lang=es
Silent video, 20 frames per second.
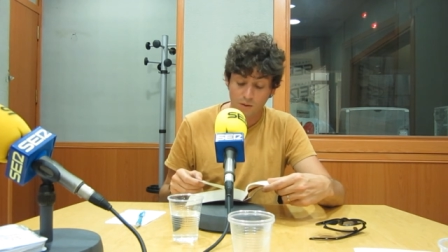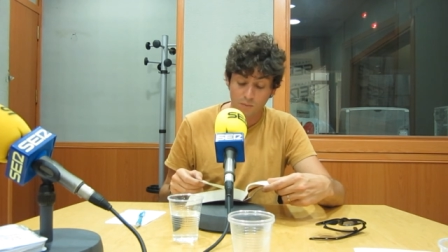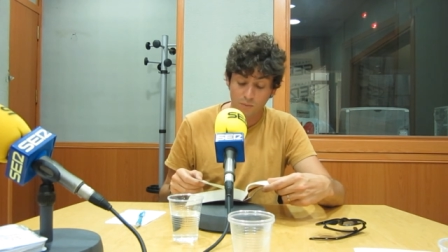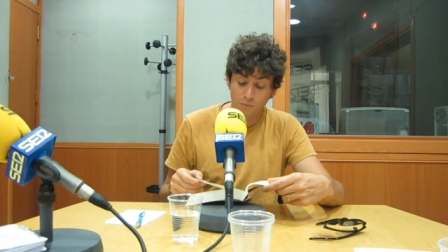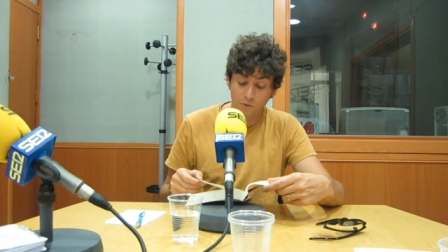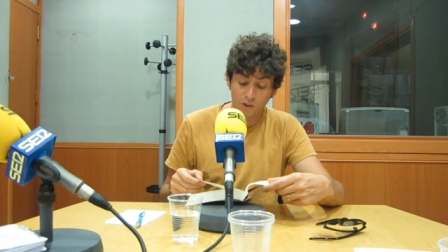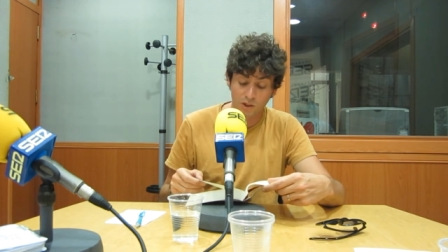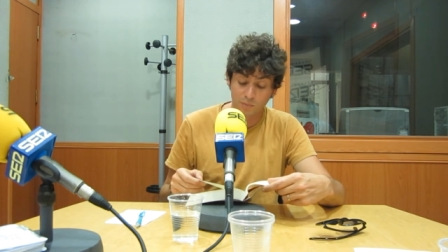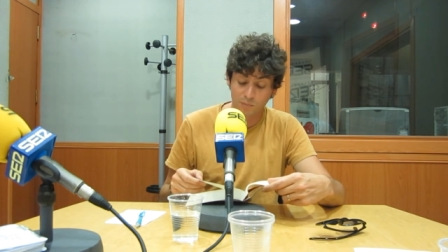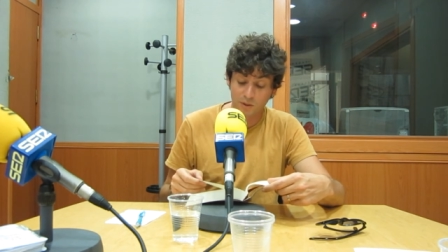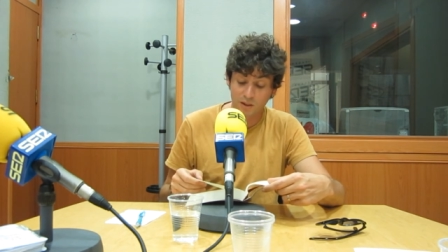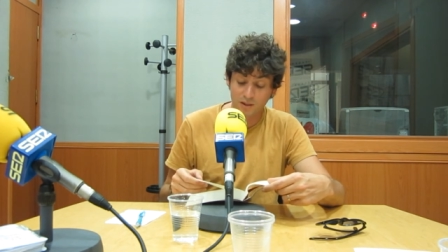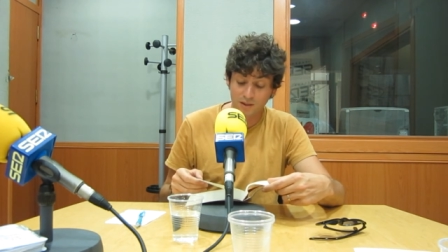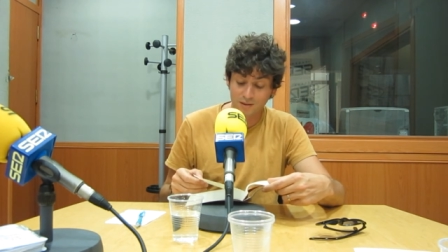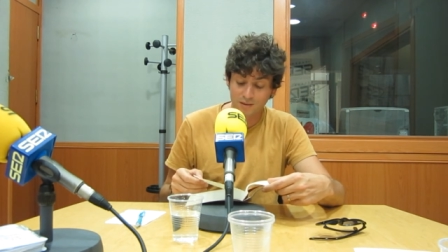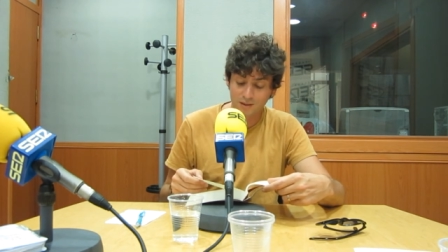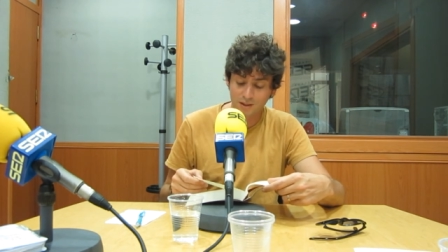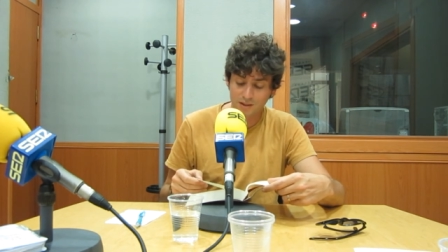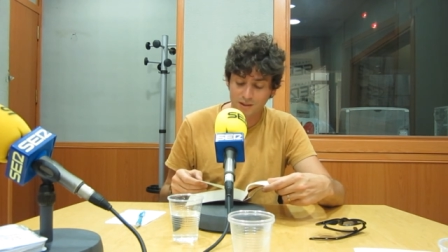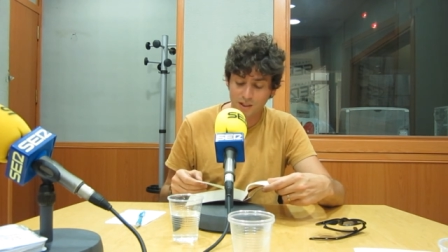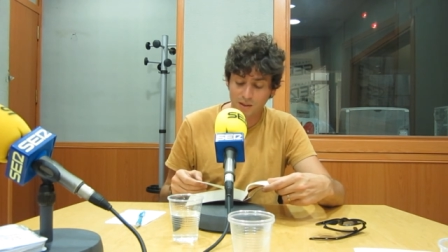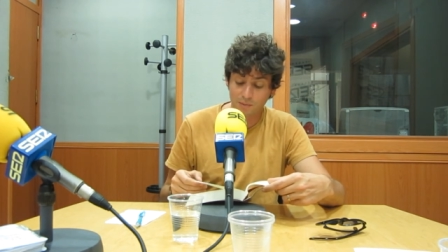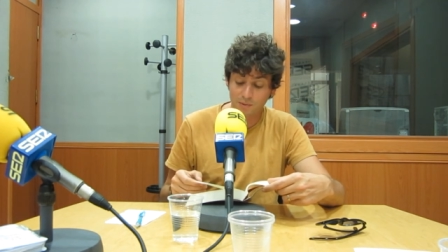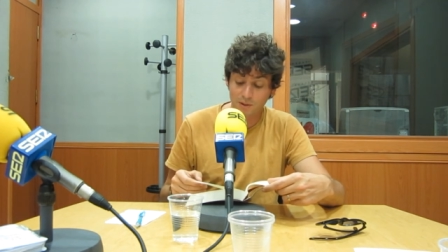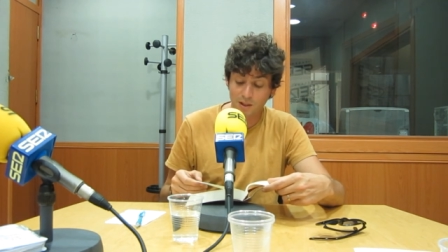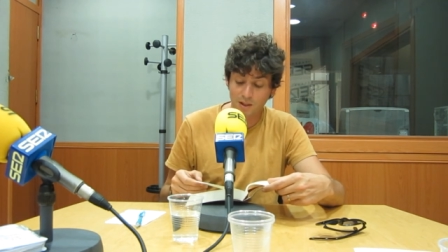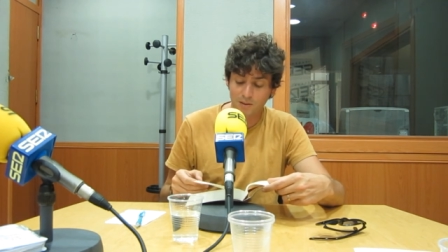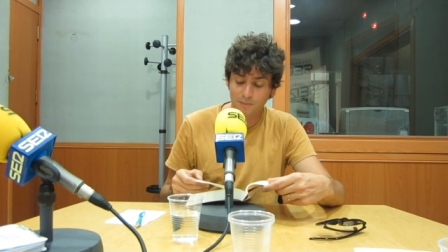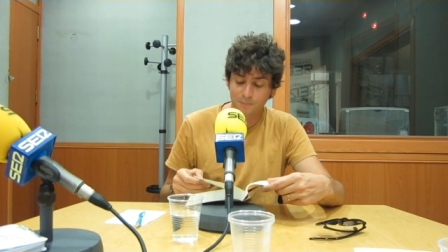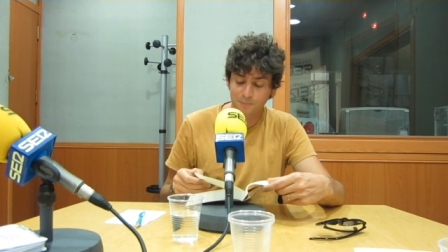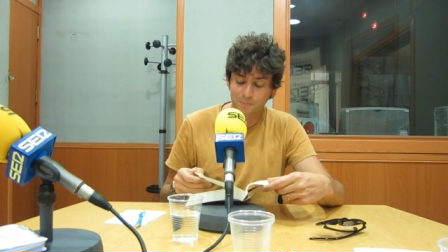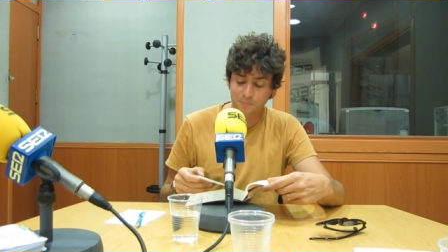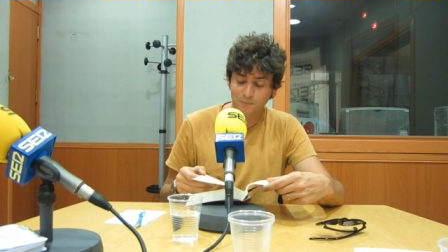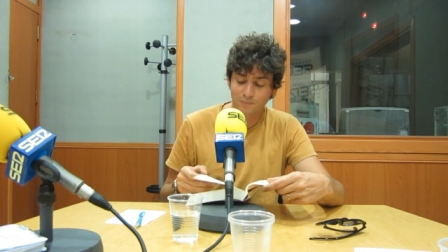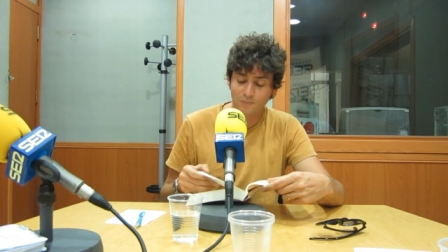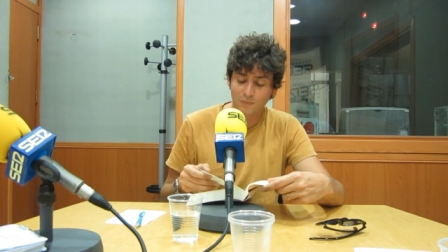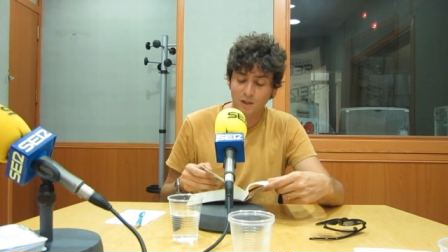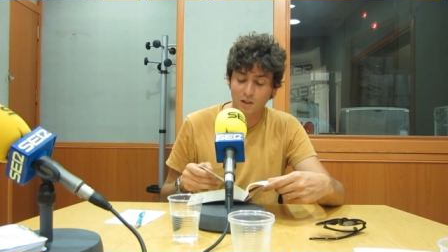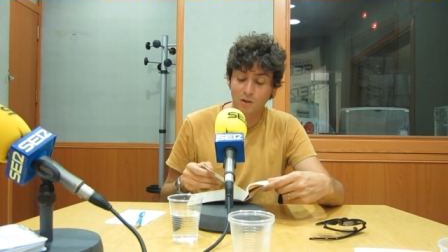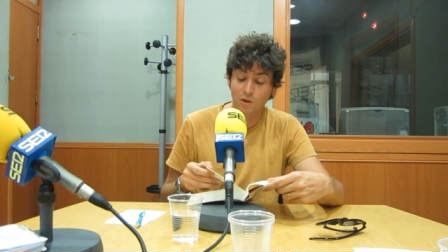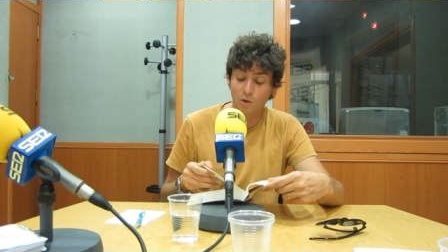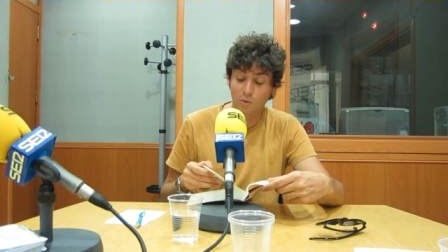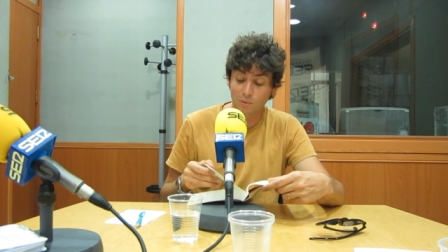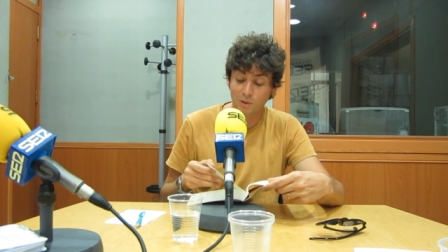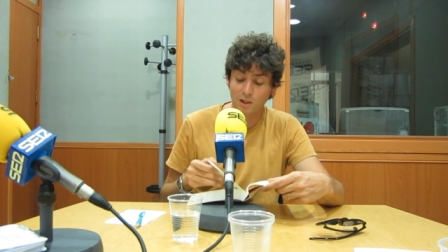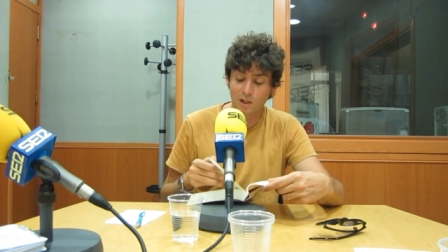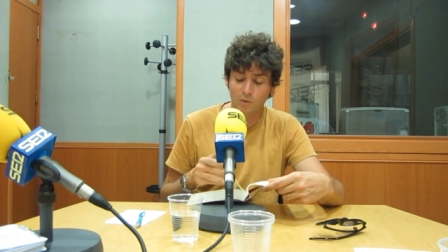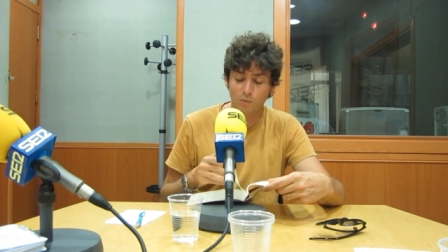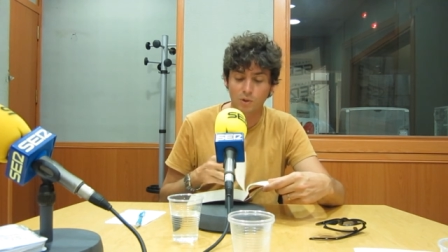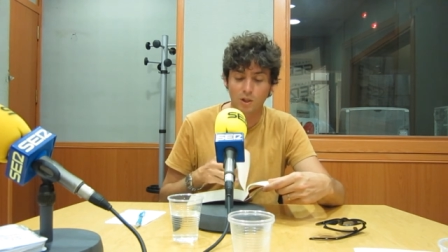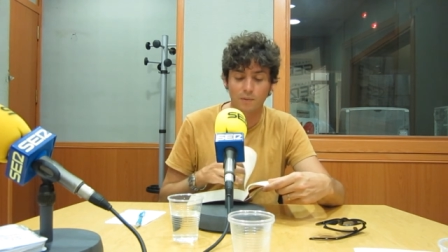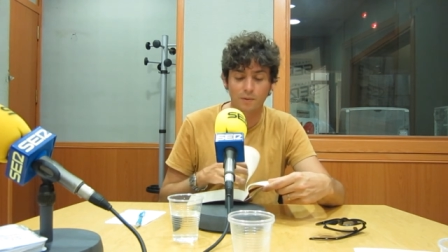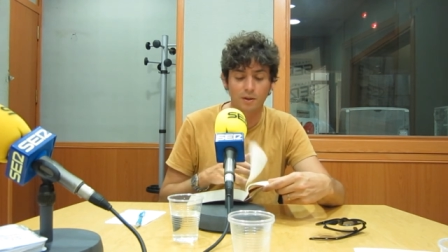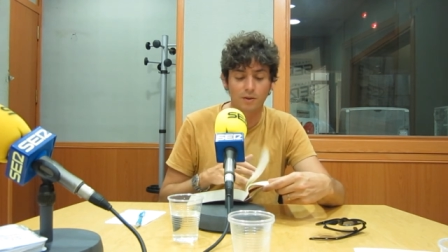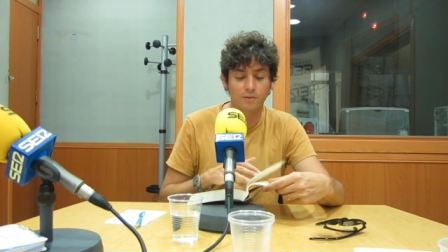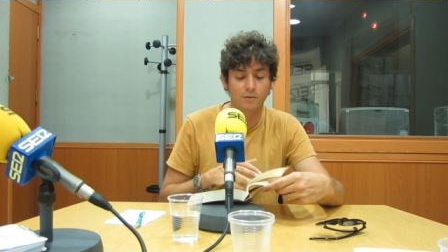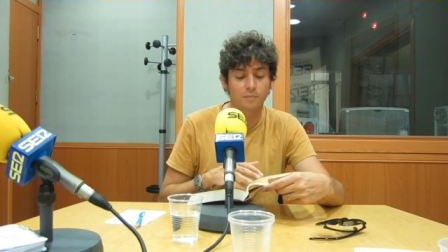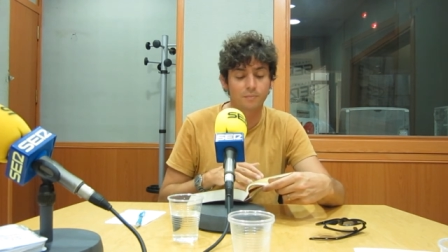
Por experiencia sabía, y lo vi alguna vez,